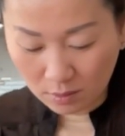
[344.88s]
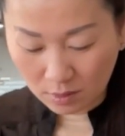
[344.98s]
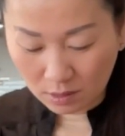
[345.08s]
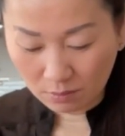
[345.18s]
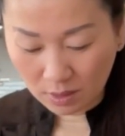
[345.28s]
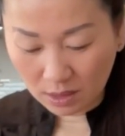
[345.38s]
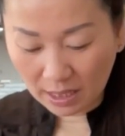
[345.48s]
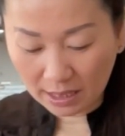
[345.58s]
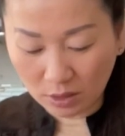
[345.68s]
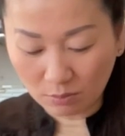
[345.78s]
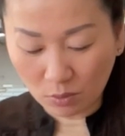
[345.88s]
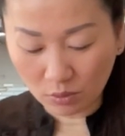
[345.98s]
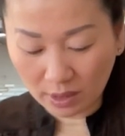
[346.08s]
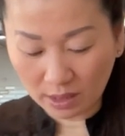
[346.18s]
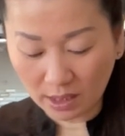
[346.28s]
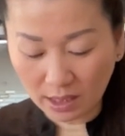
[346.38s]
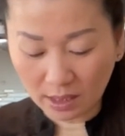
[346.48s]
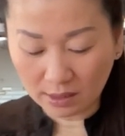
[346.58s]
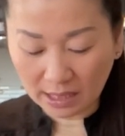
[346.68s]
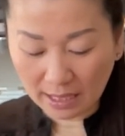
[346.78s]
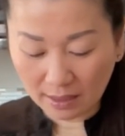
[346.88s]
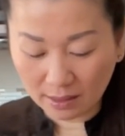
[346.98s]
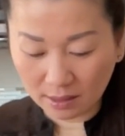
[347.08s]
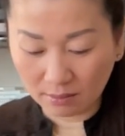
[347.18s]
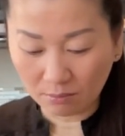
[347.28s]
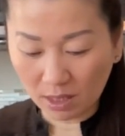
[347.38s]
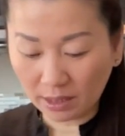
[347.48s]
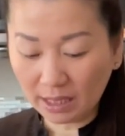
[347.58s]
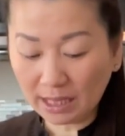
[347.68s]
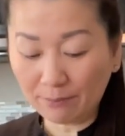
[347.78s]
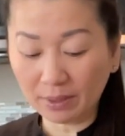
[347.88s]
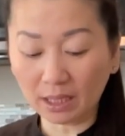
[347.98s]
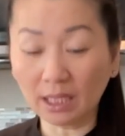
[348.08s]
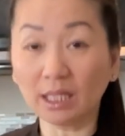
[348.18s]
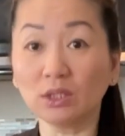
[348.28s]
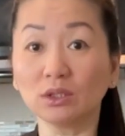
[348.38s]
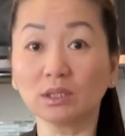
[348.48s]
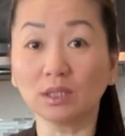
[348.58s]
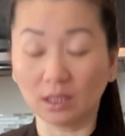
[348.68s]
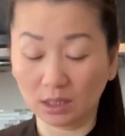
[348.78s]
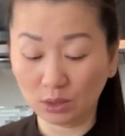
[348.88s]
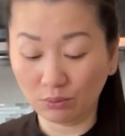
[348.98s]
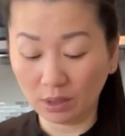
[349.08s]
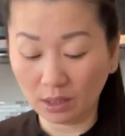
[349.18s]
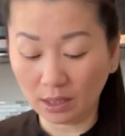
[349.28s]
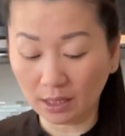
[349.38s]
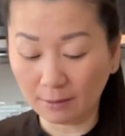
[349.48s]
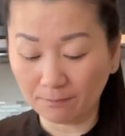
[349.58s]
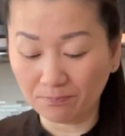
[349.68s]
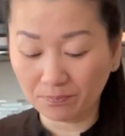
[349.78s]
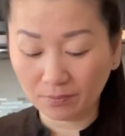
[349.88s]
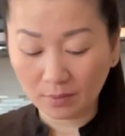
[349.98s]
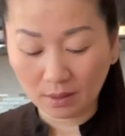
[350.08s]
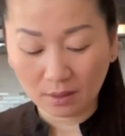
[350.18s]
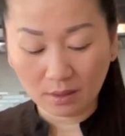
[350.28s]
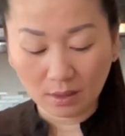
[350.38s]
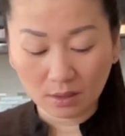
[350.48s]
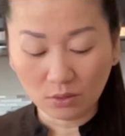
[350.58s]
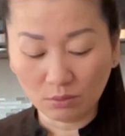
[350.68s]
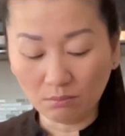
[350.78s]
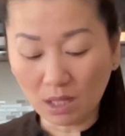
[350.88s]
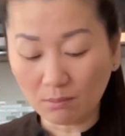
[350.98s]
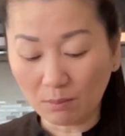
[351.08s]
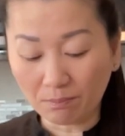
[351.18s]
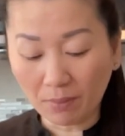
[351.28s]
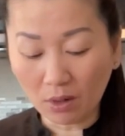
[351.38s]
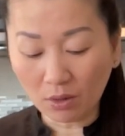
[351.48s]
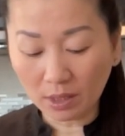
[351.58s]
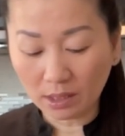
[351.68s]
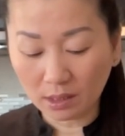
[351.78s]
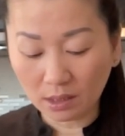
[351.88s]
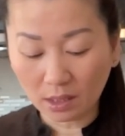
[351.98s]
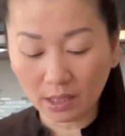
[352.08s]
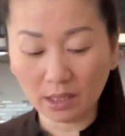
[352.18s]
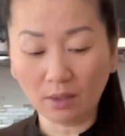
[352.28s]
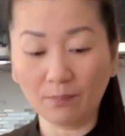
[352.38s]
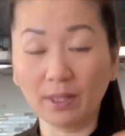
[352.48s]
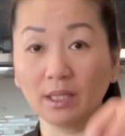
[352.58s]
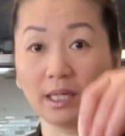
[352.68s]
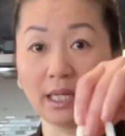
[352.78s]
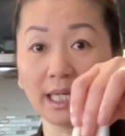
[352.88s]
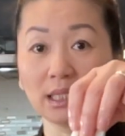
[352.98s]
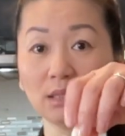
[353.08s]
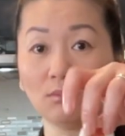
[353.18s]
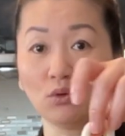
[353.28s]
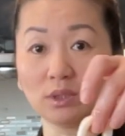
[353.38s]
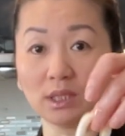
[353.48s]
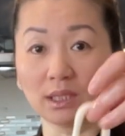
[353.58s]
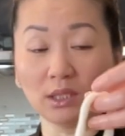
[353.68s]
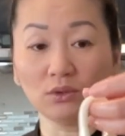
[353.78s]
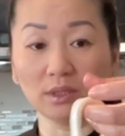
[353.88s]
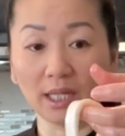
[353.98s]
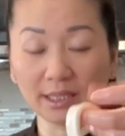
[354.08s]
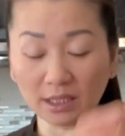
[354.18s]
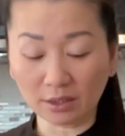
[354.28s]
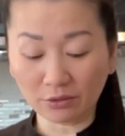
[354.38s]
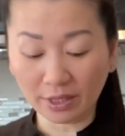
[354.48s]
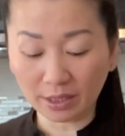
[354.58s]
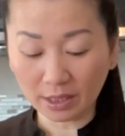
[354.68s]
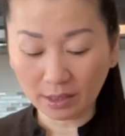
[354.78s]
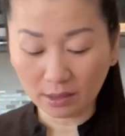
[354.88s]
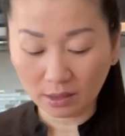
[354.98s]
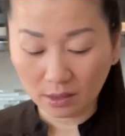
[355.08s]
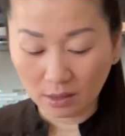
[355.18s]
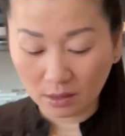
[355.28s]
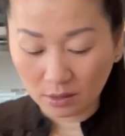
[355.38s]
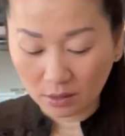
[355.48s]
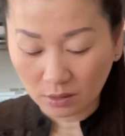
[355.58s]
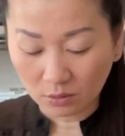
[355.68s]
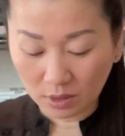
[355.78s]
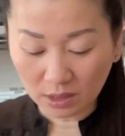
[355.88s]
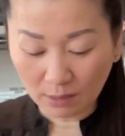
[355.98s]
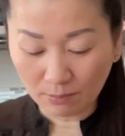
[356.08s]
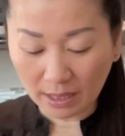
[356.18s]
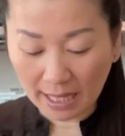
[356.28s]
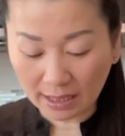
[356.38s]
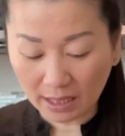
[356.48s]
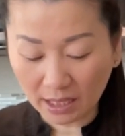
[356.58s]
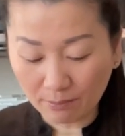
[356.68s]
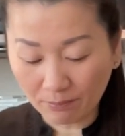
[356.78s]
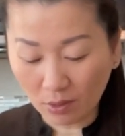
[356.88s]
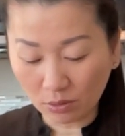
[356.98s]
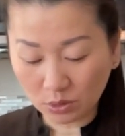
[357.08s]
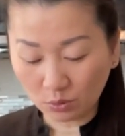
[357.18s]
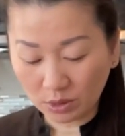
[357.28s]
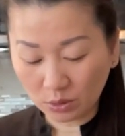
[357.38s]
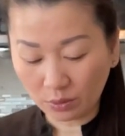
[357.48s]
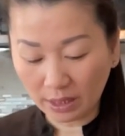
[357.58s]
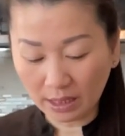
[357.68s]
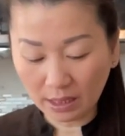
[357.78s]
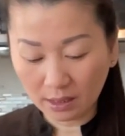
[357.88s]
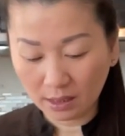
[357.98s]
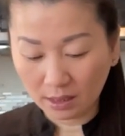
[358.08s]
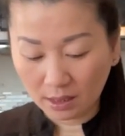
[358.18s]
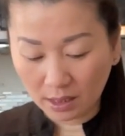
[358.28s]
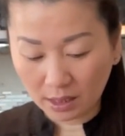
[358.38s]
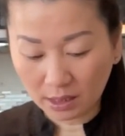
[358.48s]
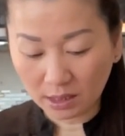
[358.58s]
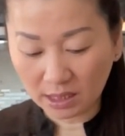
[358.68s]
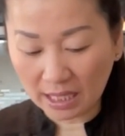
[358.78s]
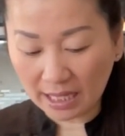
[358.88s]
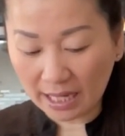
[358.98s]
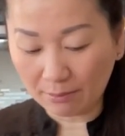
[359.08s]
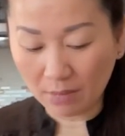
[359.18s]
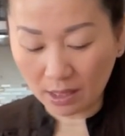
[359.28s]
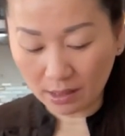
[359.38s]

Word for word: Mình cắt vô một ấy thế, đại xa mật này tạm bật tới cái vô uh, thua uh, đôi mật bầm phong á. Hay đọc cái cắt thơ một chẳng tới đôi onion ring chẳng á. Đôi tâm bà ràng đại kèm phong suối suối nữa. Cái thơ chỉ là cái nạ mật.